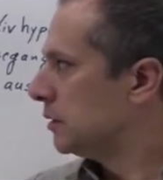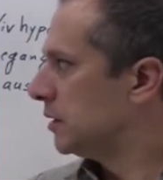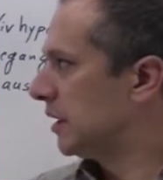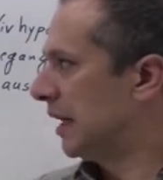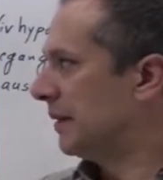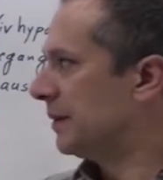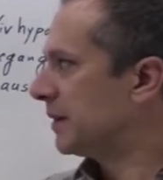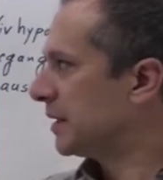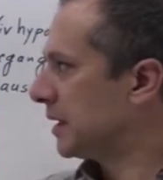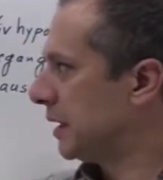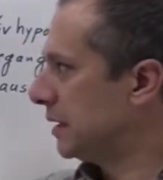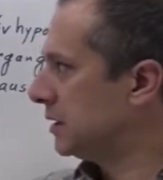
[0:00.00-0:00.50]

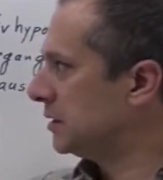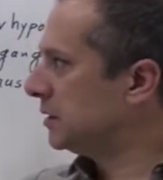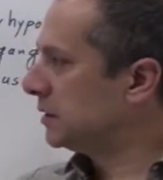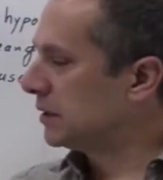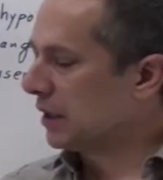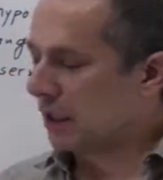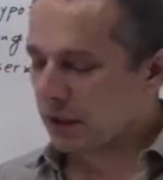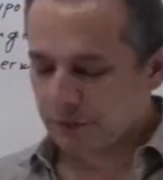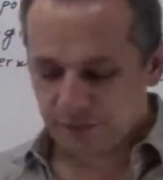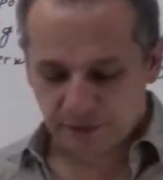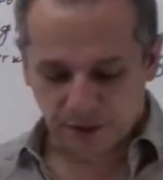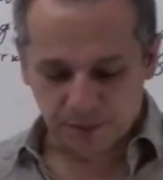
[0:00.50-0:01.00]
Damit kann ich die
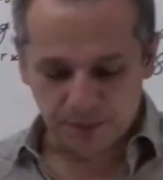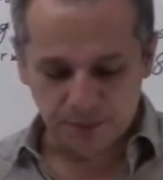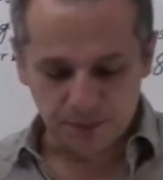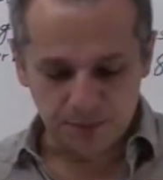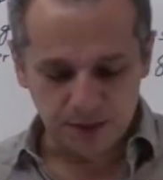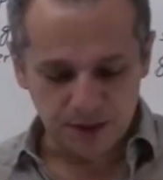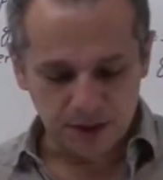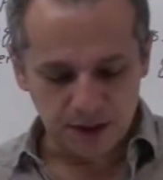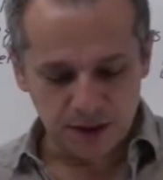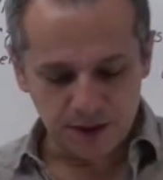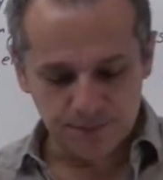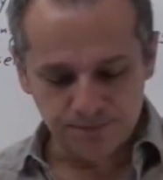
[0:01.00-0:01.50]
Teilaufgabe
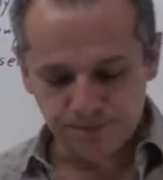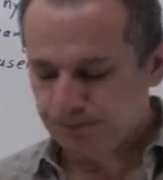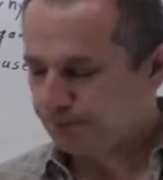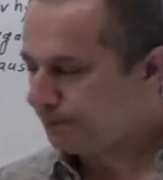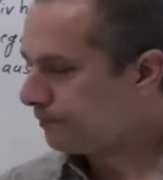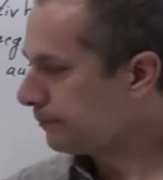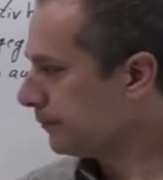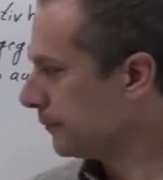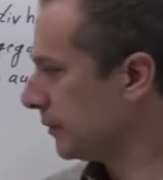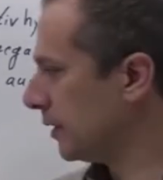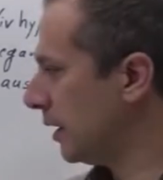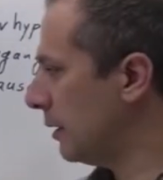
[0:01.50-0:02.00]
B
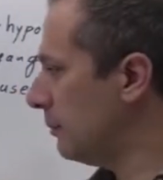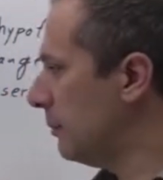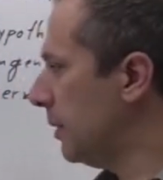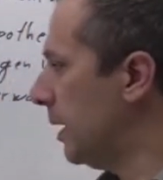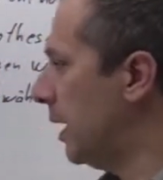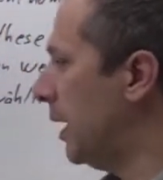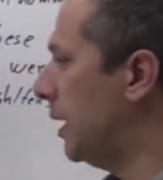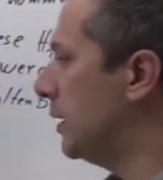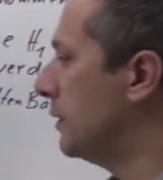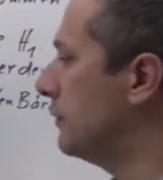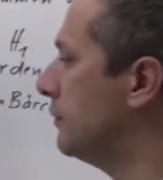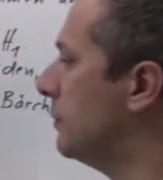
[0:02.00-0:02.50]

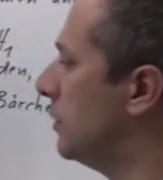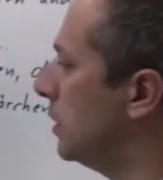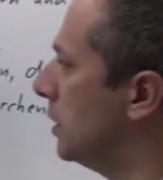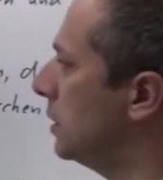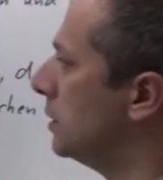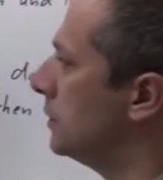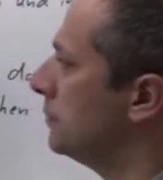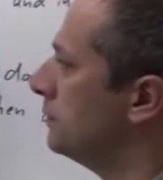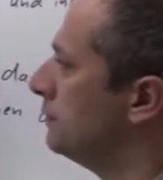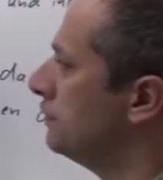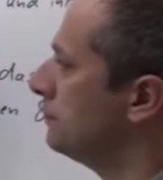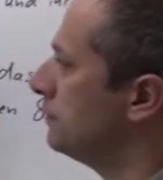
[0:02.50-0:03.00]

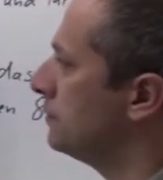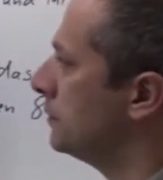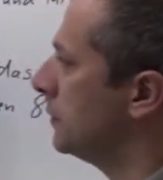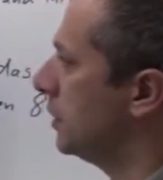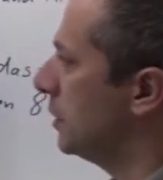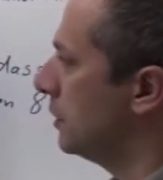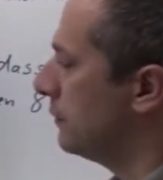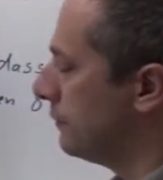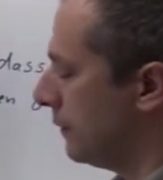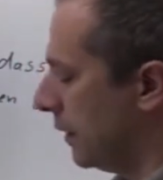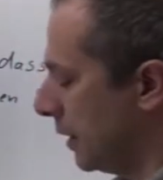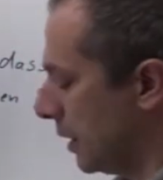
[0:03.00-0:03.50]
beantworten.
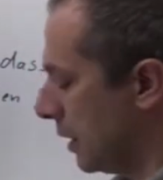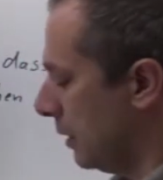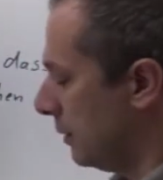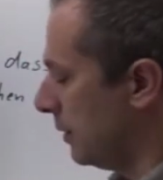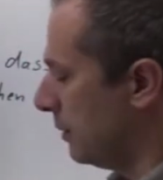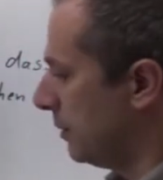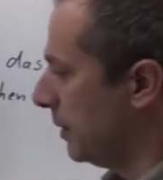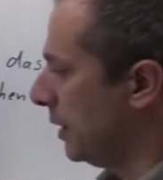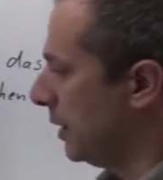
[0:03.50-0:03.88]
Ich fange aber